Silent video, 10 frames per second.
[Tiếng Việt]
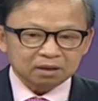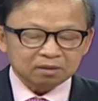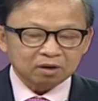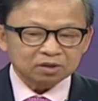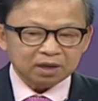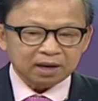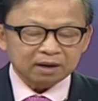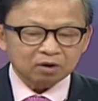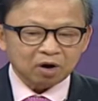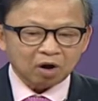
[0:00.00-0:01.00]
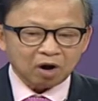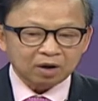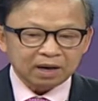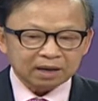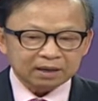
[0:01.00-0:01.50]
nó sẽ nó đòi
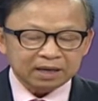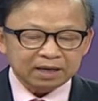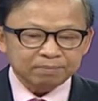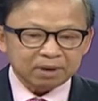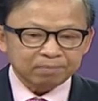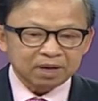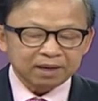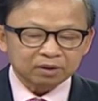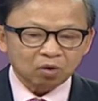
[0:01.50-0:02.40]
hỏi là khi mà bên